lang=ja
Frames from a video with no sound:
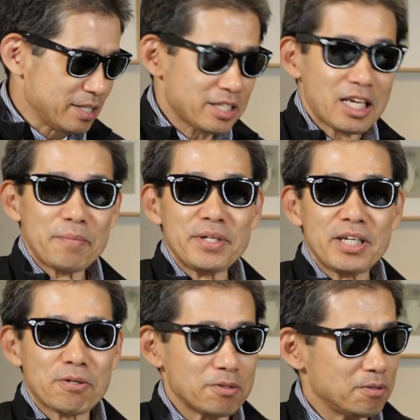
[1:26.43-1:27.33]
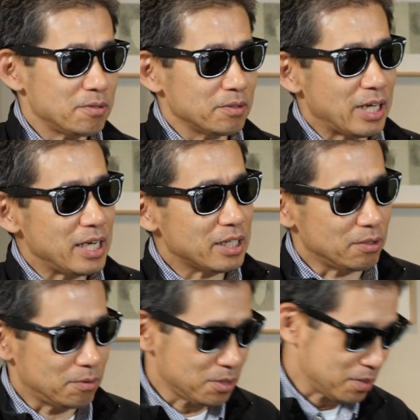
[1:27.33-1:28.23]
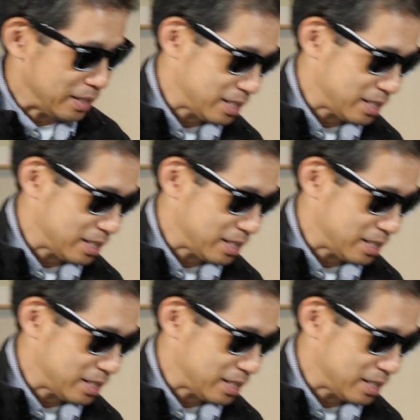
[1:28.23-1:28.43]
ちなみにこのナイキの靴は